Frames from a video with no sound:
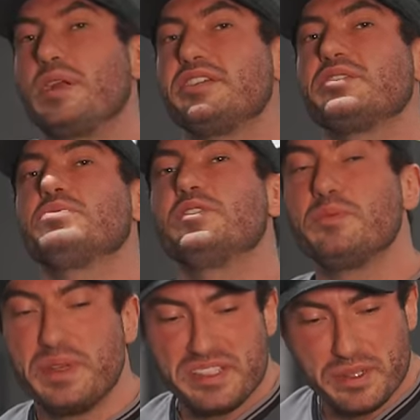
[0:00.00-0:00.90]
partindo do
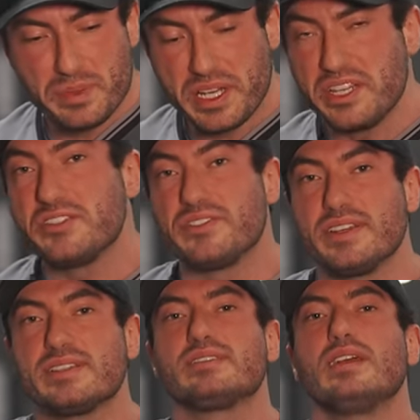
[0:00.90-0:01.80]
mesmo princípio que a gente
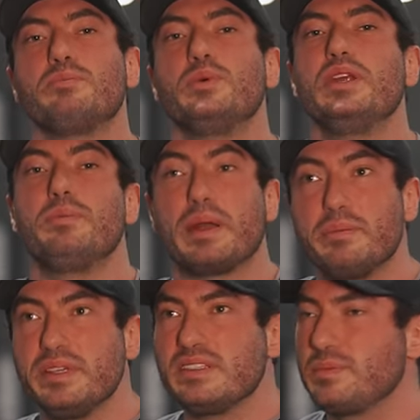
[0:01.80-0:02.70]
fez na polia para
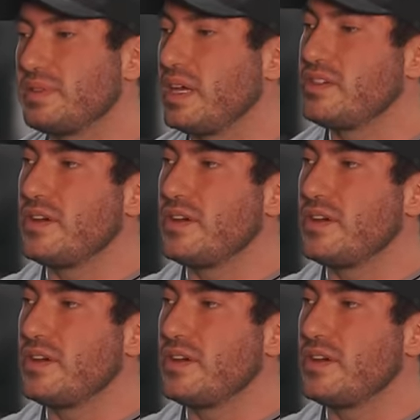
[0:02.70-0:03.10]
bíceps, a gente